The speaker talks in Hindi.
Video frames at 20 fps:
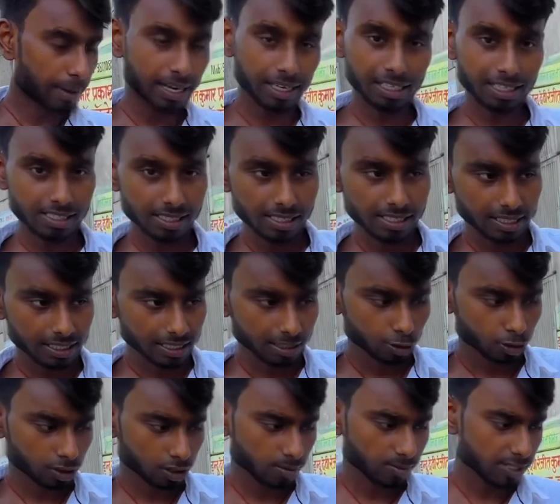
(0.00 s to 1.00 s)
मार्केट से लीजिएगा
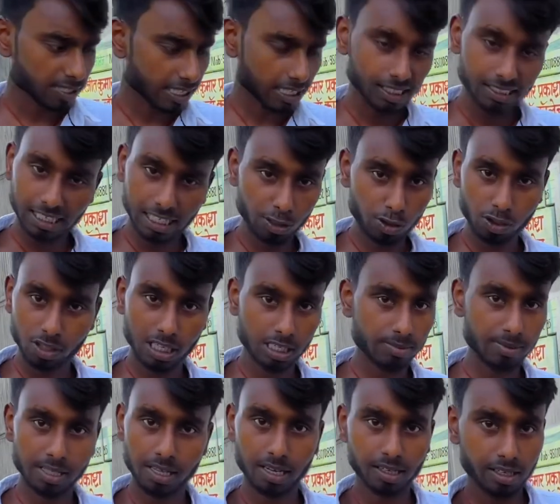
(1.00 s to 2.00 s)
तो तकरीबन साढ़े चार सौ के
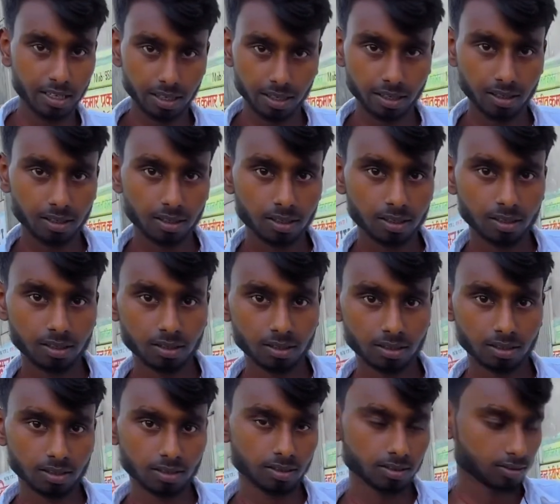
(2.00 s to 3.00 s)
आसपास अच्छा
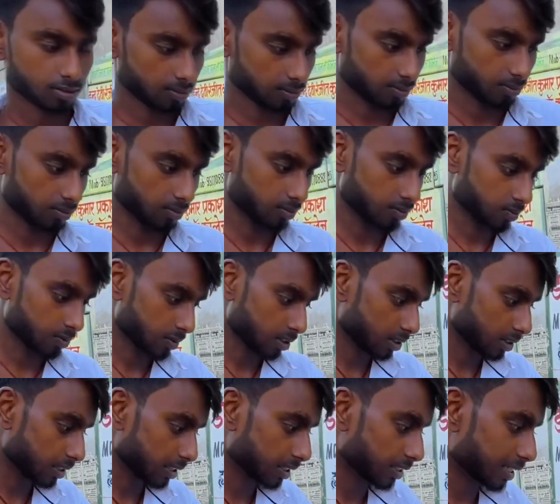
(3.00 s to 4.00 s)
हम्म,
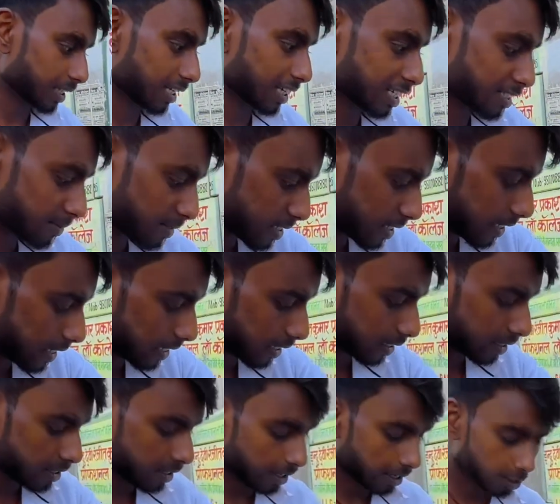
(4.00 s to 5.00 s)
चलिए के आसपास आ
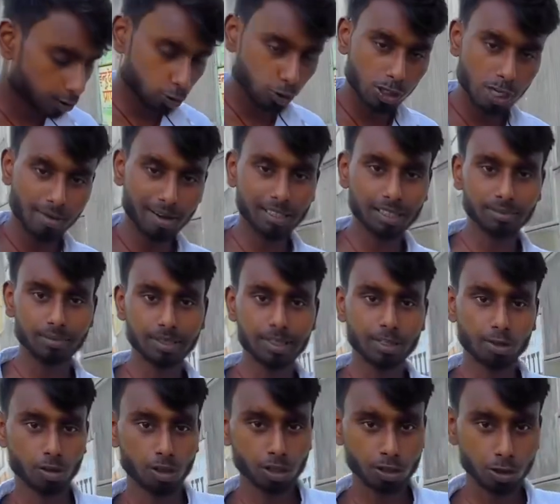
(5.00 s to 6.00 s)
जाएगा एंड उसके बाद हमने
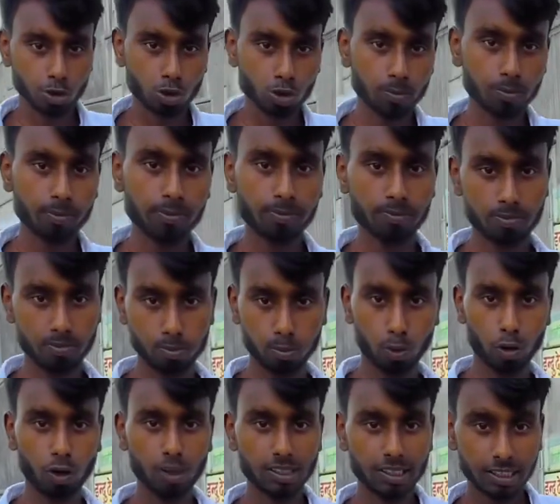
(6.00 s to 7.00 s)
एक और चीज़ जो
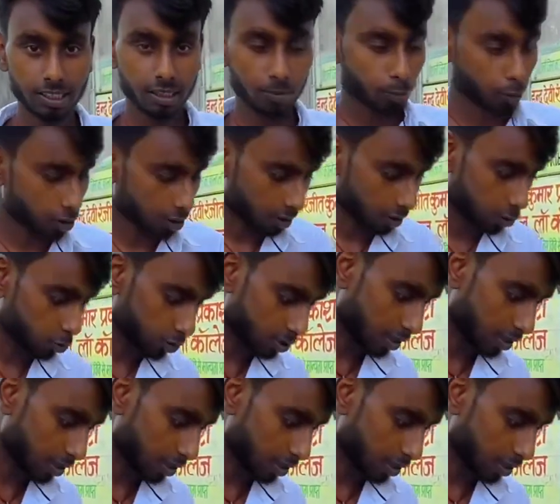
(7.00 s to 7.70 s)
बहुत ज़्यादा इंपॉर्टेंट हो